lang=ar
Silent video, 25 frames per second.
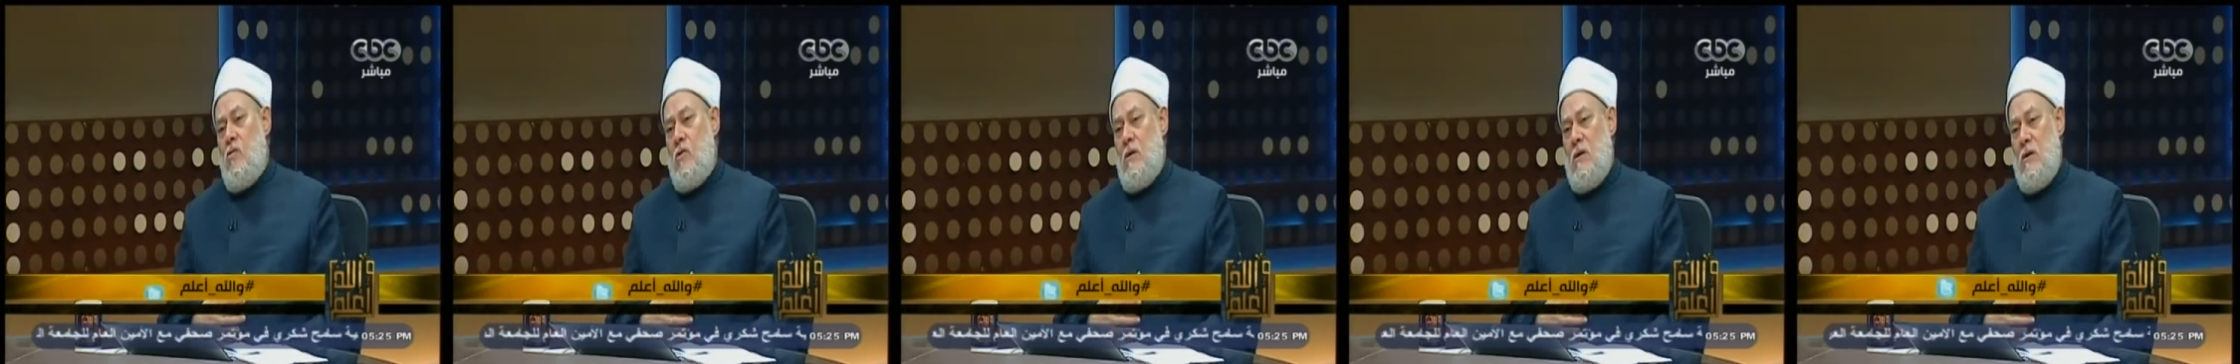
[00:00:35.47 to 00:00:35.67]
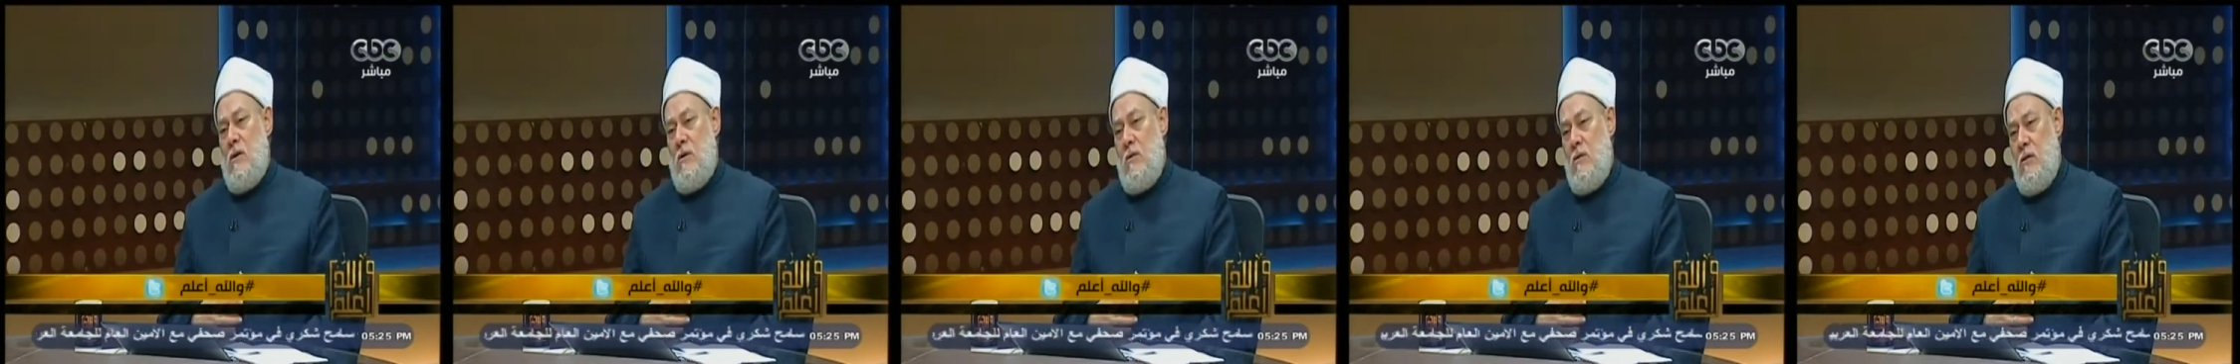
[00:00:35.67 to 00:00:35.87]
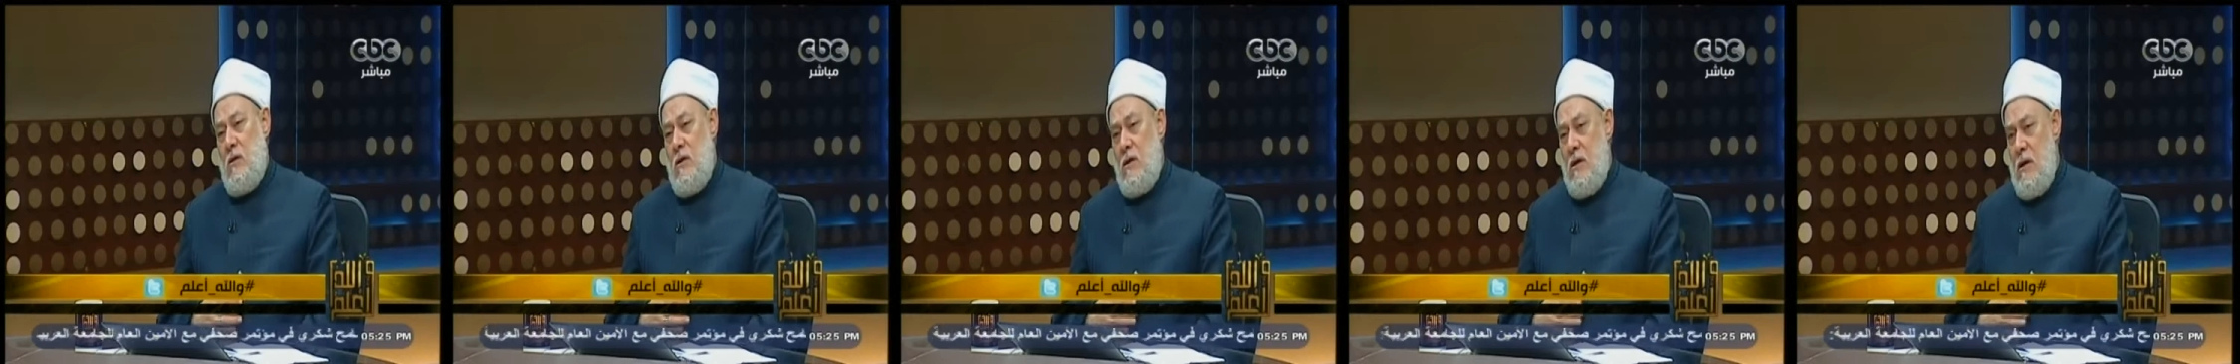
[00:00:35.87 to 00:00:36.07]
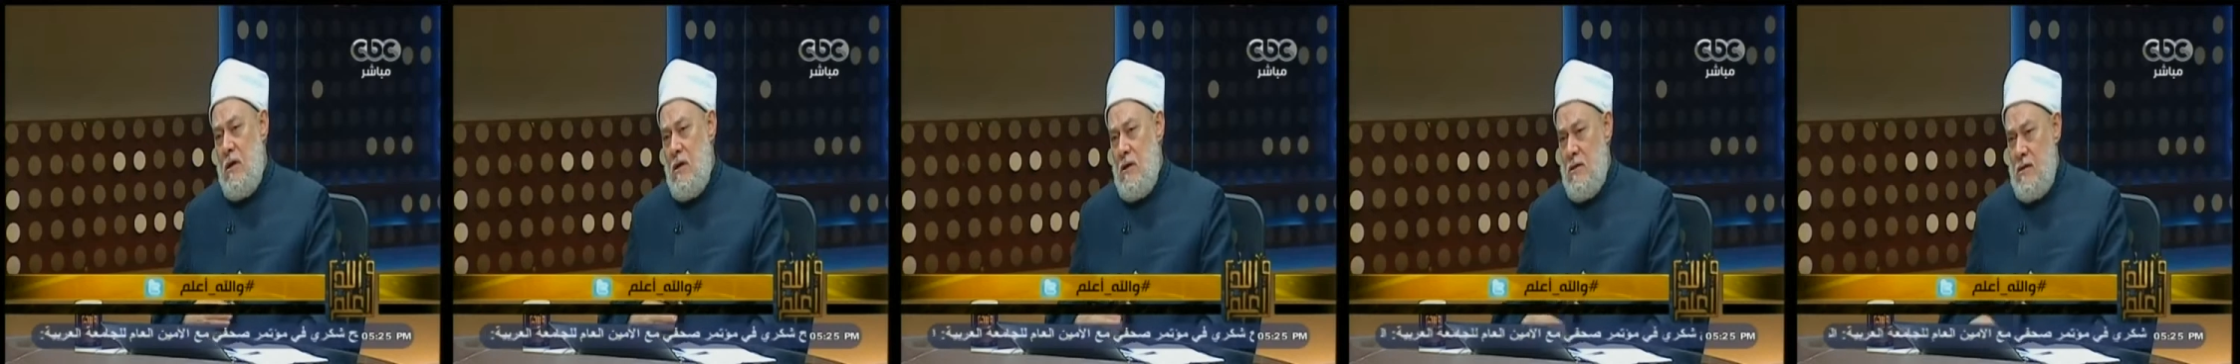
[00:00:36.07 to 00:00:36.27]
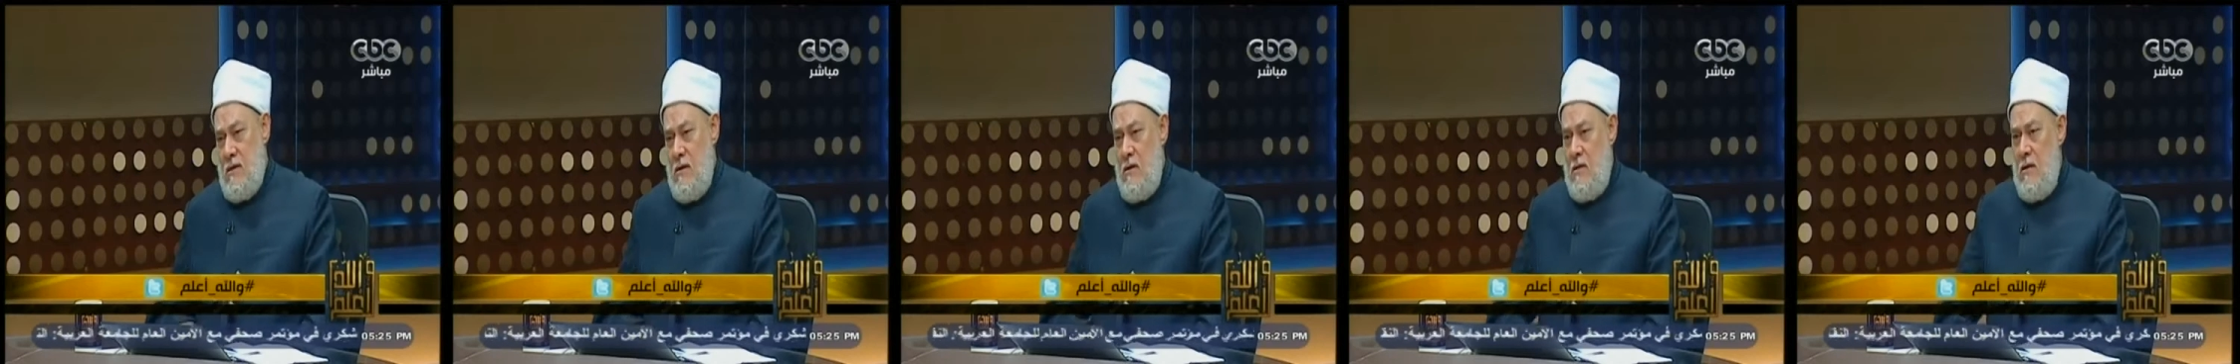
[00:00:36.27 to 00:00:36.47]
كنت
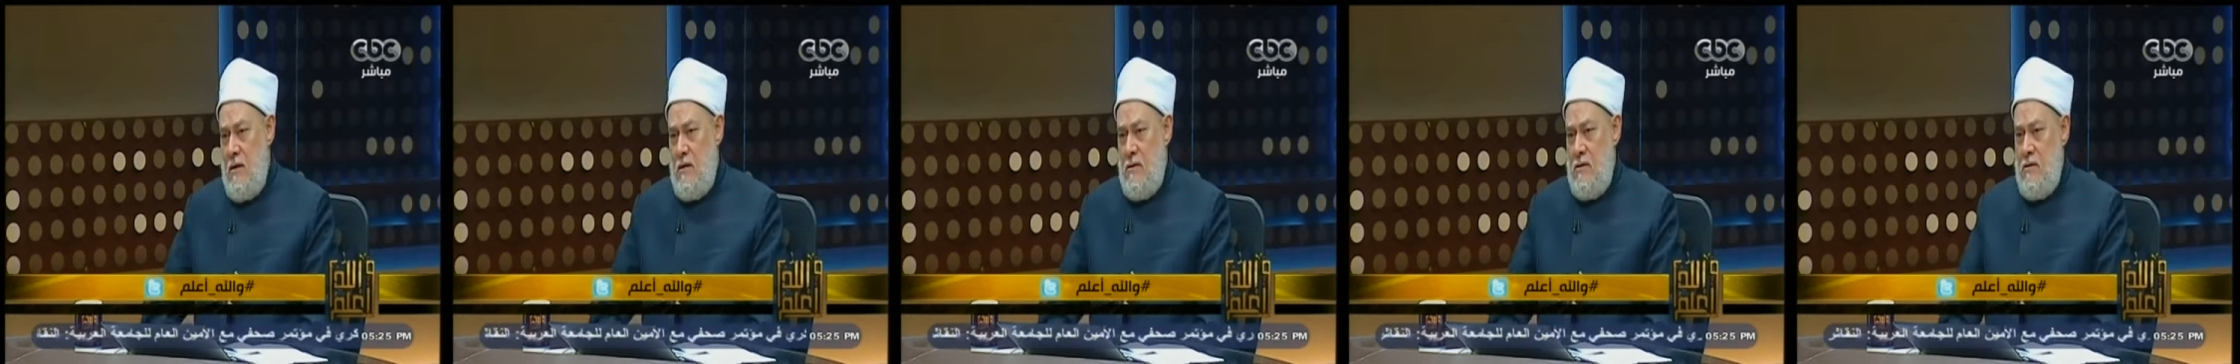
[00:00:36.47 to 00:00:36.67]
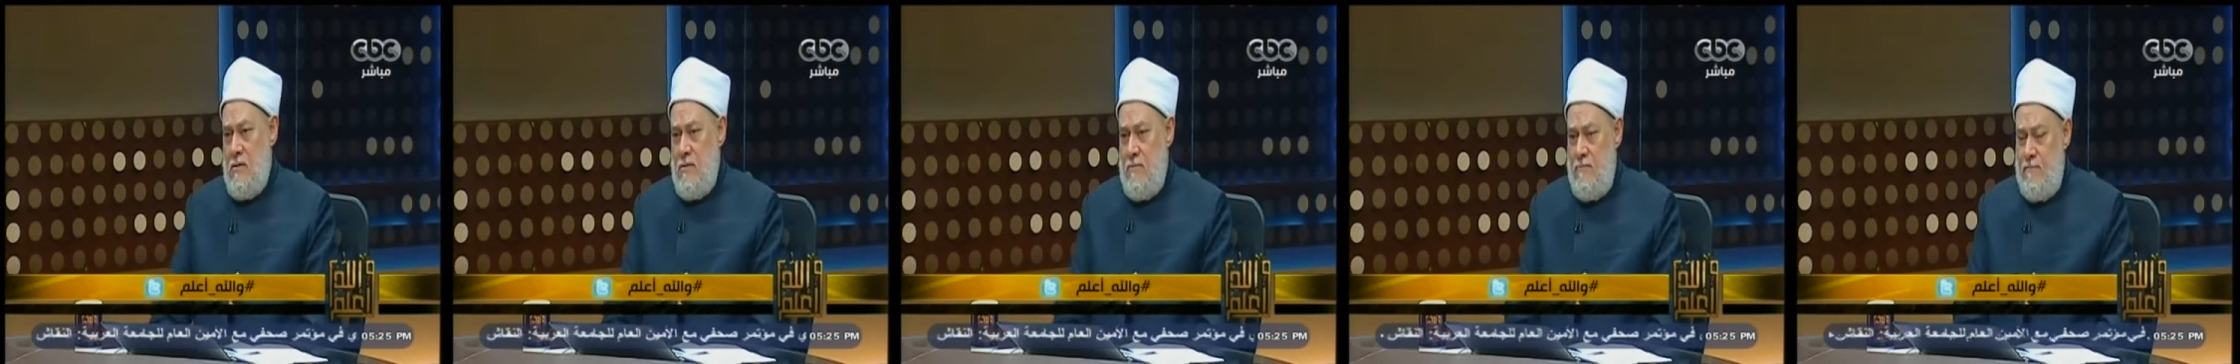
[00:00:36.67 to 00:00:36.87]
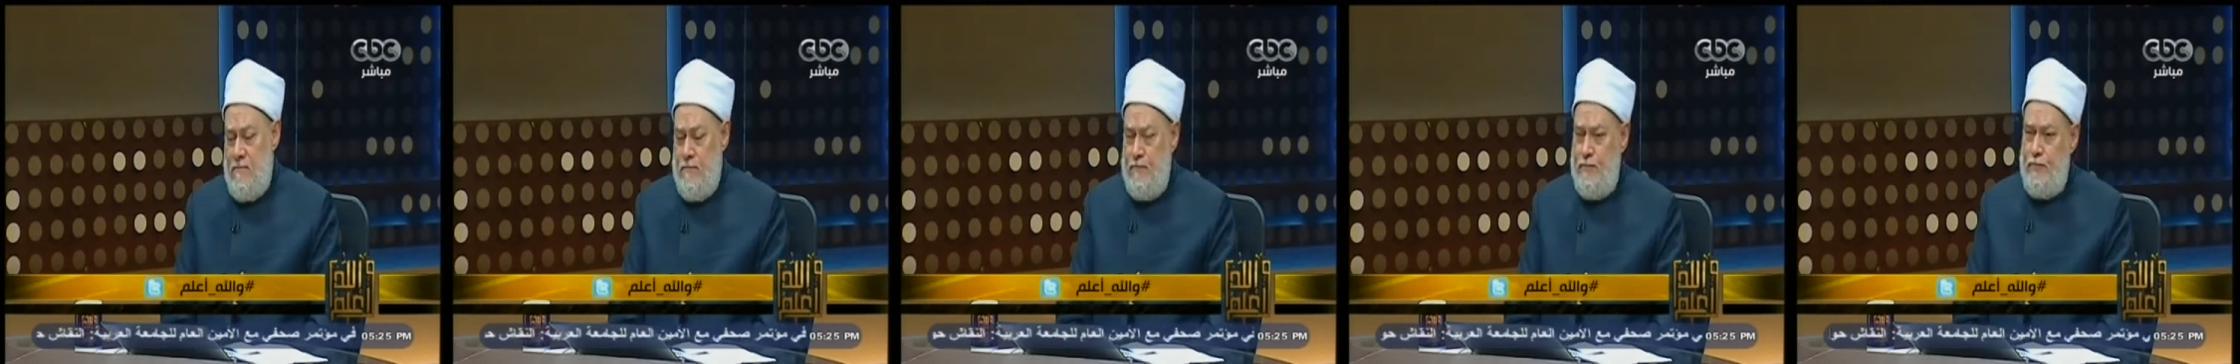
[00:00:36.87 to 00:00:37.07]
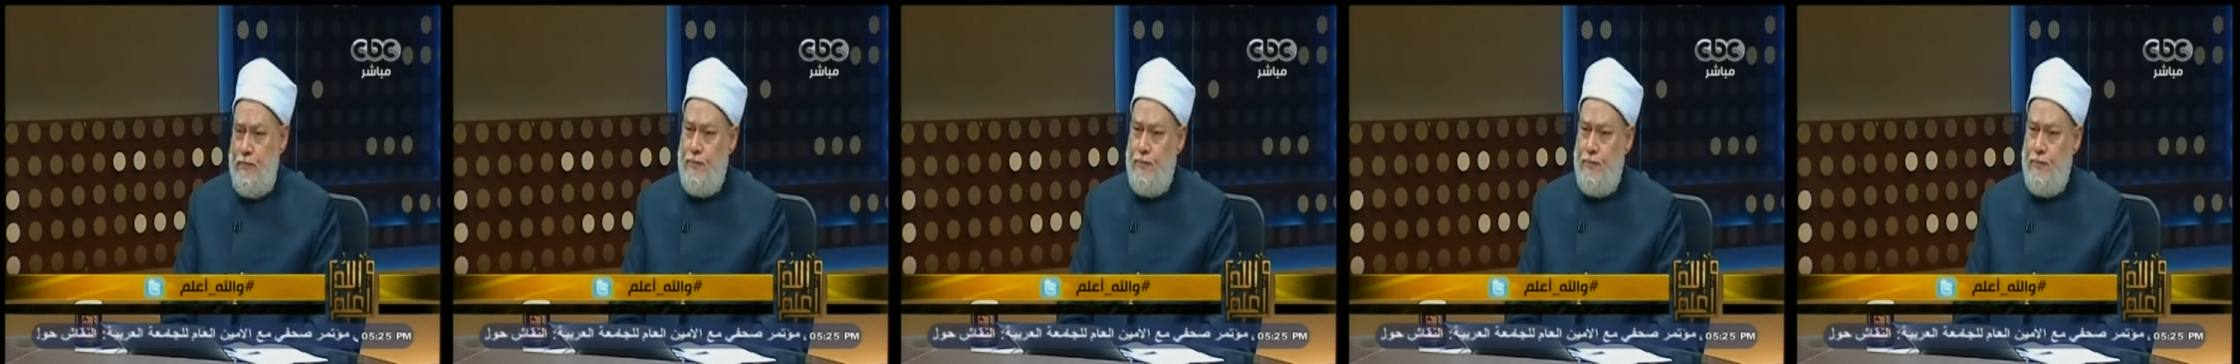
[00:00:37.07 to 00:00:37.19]
ديز رايس